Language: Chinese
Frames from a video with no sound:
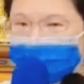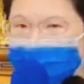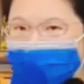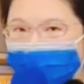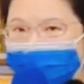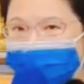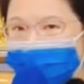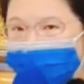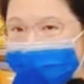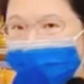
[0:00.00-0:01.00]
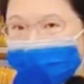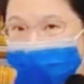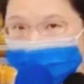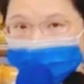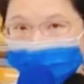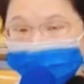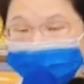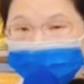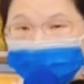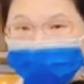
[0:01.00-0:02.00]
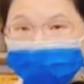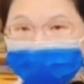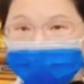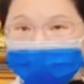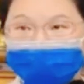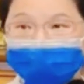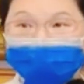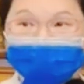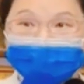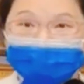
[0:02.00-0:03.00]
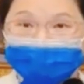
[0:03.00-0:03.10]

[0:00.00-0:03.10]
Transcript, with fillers: 要训题？要来这边不断的做功课，